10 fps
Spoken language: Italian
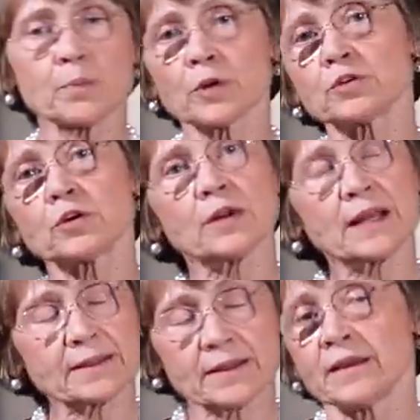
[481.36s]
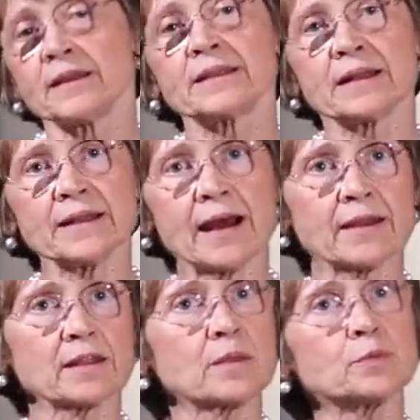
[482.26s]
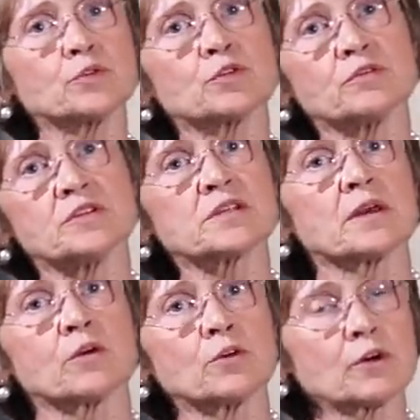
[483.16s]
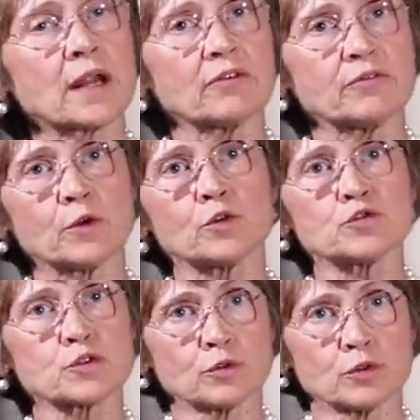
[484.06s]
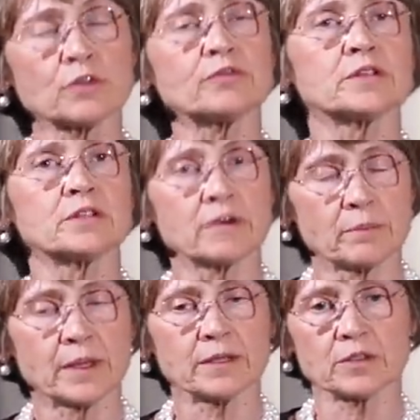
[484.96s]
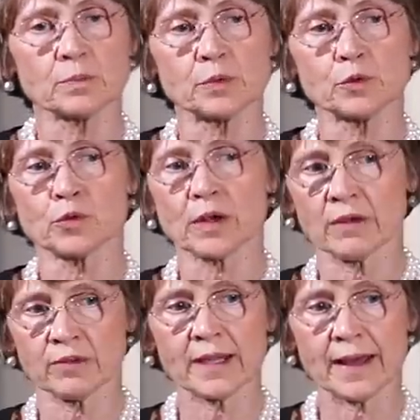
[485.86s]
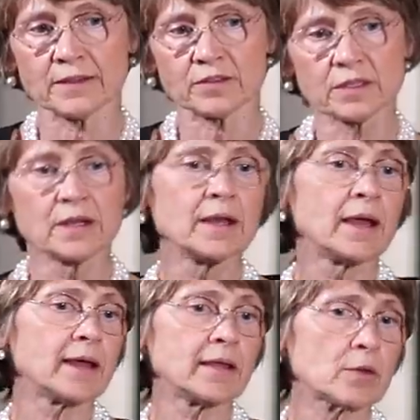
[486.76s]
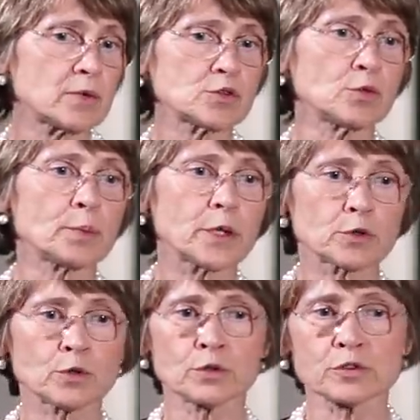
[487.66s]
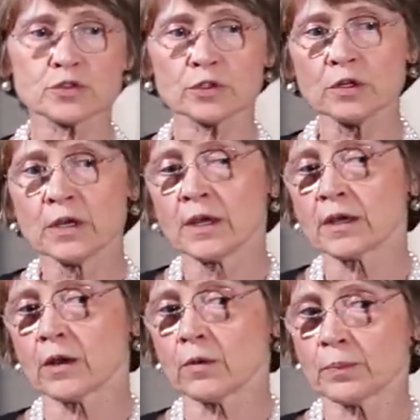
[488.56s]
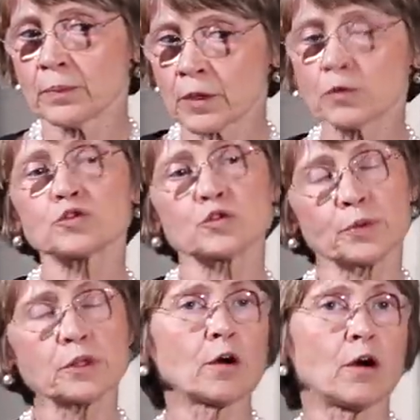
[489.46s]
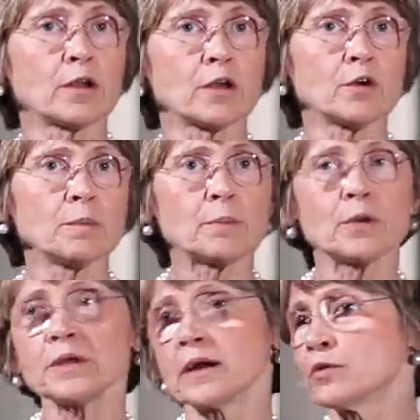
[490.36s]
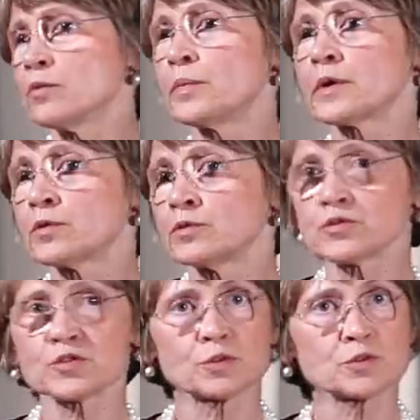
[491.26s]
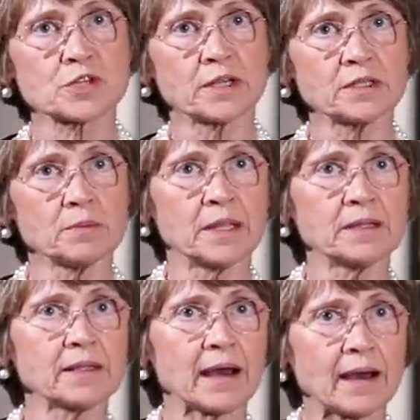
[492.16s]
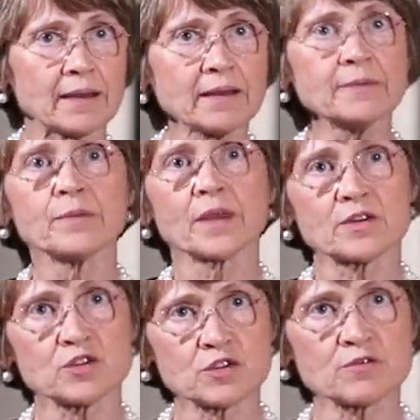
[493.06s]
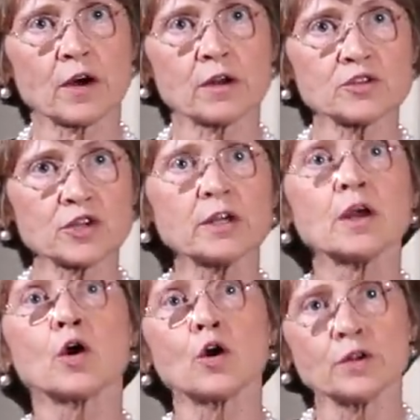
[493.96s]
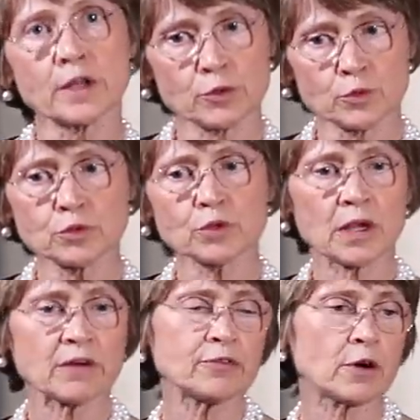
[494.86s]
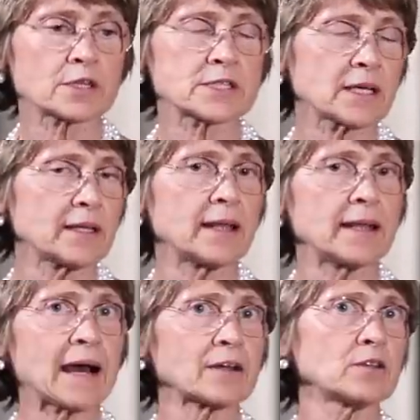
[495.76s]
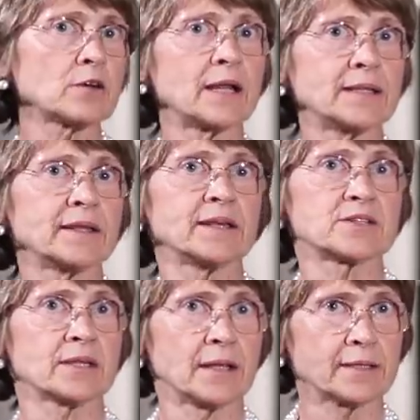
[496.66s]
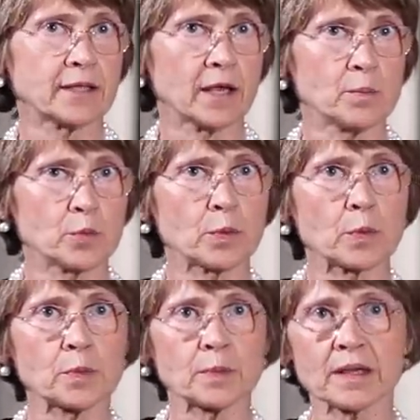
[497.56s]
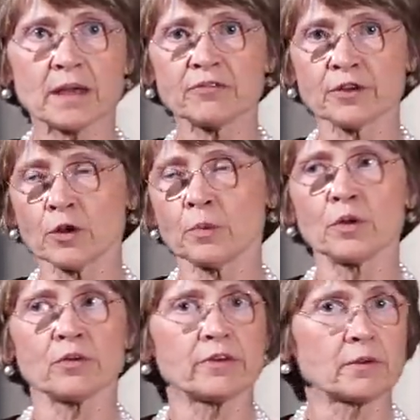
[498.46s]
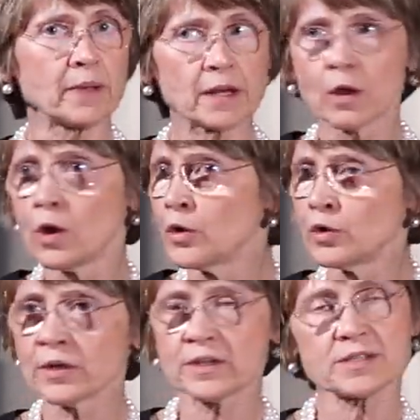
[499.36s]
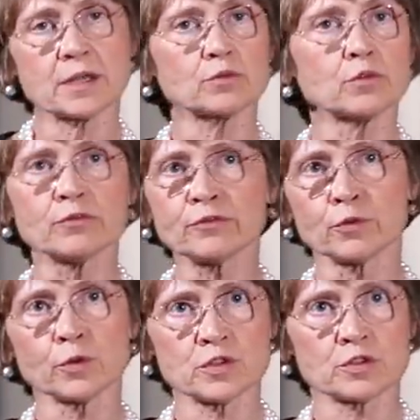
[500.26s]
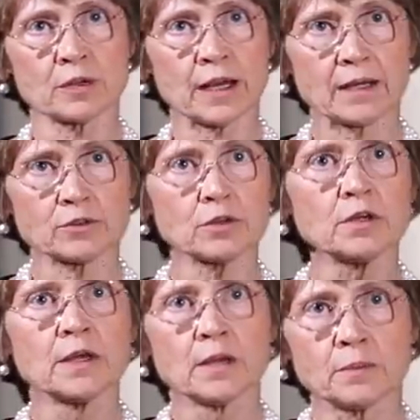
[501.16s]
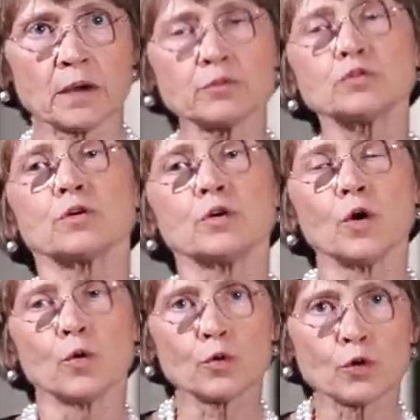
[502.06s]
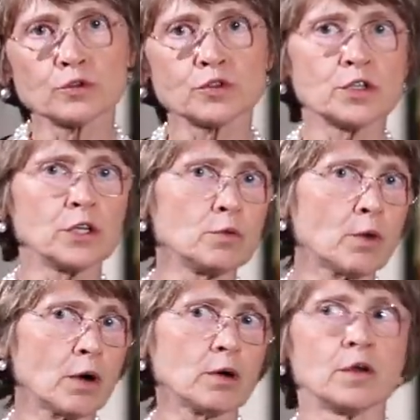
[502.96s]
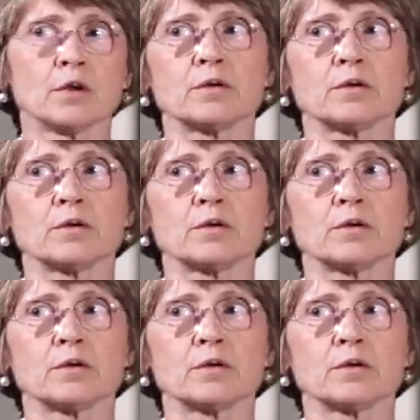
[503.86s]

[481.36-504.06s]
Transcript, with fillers: rapporti con l'arte italiana dal punto di vista iconografico sono effettivamente più evidenti ed è questo un percorso che è un percorso pittorico ma poi anche un percorso sentimentale che si svolge con l'aiuto e la forza dell'arte olandese del tempo proprio perché il fenomeno Vermeer non è stato un fungo isolato ma ha avuto un continuo,